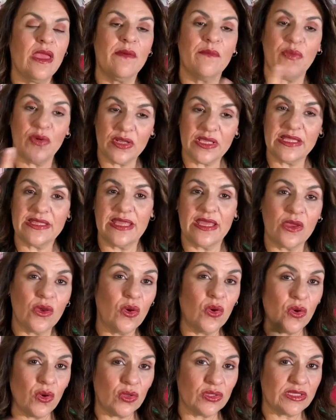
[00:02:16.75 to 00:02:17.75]
porque
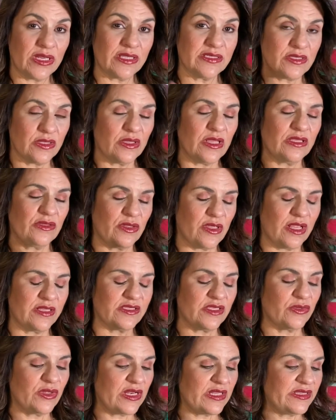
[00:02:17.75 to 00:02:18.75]
tengo otra, estoy
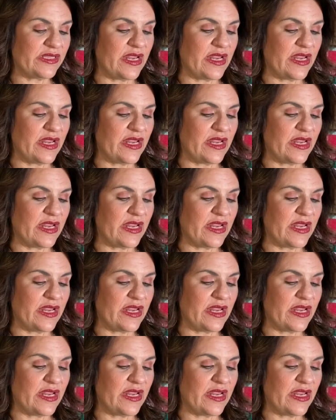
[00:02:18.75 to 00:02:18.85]
haciendo el